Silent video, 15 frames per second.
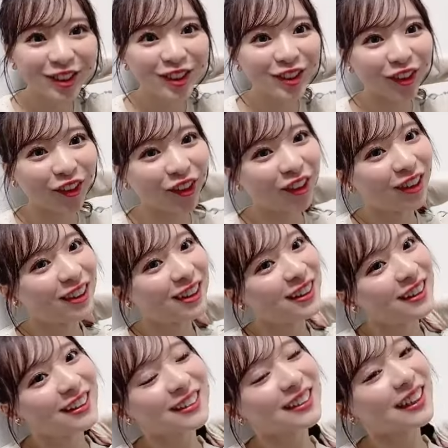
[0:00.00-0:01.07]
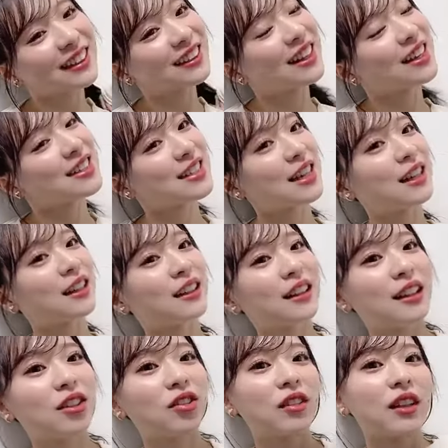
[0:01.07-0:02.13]
いを決定戦」っ
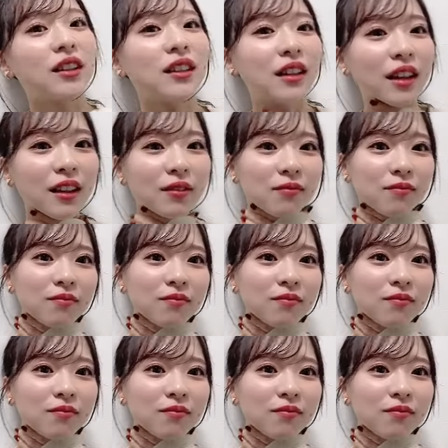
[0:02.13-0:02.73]
ていうのがあって